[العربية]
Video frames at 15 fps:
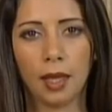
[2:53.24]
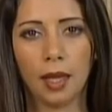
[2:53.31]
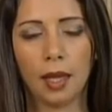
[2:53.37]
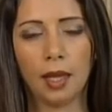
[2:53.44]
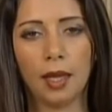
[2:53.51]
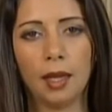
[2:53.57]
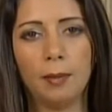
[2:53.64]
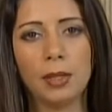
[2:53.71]

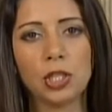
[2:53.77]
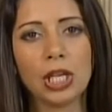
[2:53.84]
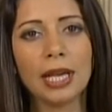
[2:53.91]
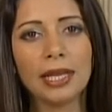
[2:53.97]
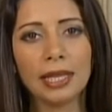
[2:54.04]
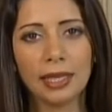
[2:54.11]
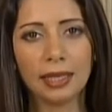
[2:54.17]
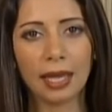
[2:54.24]
آه،
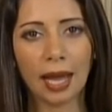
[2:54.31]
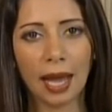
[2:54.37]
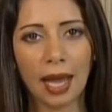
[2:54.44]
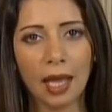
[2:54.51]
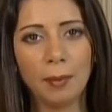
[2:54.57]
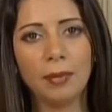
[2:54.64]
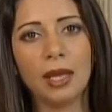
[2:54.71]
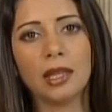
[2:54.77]
بشكل
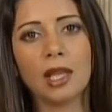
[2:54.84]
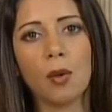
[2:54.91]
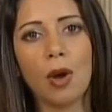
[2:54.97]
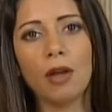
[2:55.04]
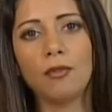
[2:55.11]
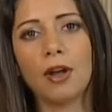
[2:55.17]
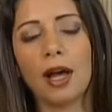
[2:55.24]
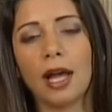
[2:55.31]
عام
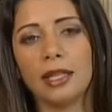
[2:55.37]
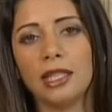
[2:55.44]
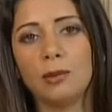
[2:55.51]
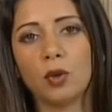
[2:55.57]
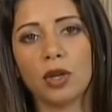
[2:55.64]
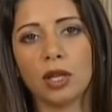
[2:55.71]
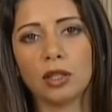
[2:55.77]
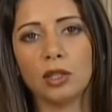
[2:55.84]
يتوافق
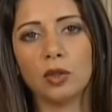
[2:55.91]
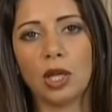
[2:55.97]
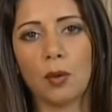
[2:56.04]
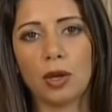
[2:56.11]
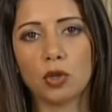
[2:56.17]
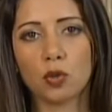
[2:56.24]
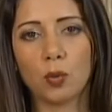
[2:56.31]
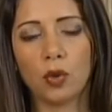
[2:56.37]
الديمقراطيون
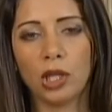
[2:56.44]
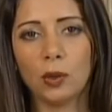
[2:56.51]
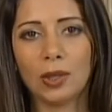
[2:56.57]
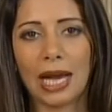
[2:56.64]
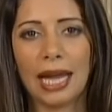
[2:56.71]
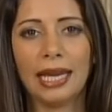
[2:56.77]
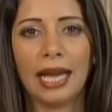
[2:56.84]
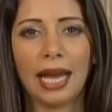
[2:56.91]

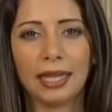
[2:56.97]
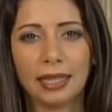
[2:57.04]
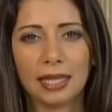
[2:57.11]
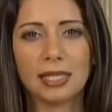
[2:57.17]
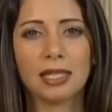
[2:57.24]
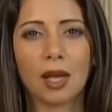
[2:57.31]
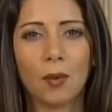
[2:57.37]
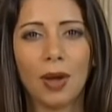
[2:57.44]
والجمهوريون على
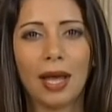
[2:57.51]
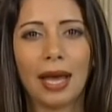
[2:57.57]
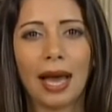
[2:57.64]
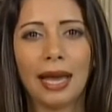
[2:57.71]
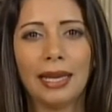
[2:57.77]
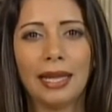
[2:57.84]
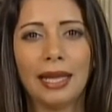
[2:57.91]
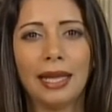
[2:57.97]
حد سواء
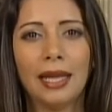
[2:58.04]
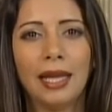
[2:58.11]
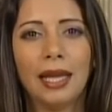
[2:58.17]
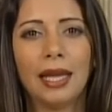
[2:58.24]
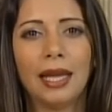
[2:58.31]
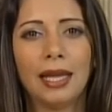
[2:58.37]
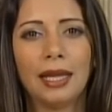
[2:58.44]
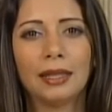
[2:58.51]
على
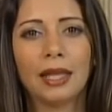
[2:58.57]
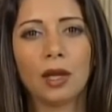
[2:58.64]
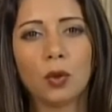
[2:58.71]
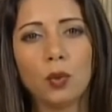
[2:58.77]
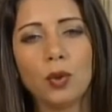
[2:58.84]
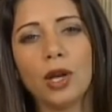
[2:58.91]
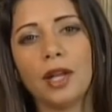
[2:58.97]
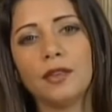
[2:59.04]
آه،
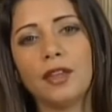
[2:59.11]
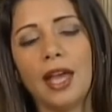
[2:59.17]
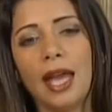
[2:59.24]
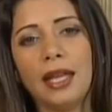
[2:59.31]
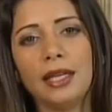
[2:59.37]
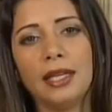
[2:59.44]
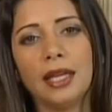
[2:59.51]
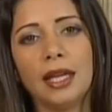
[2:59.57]
ضرورة
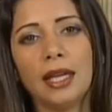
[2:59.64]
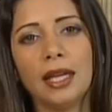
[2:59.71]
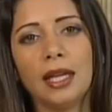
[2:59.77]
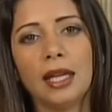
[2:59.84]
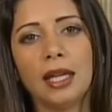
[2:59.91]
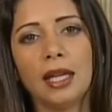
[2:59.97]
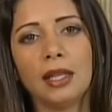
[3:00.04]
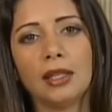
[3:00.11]
أن
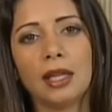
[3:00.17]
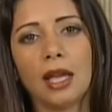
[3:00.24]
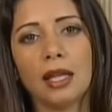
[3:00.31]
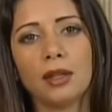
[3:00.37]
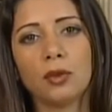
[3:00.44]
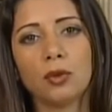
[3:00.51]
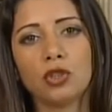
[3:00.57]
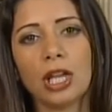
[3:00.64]
آه،
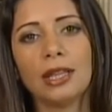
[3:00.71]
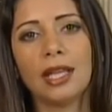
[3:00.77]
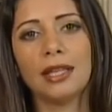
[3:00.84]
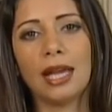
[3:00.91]
تشدد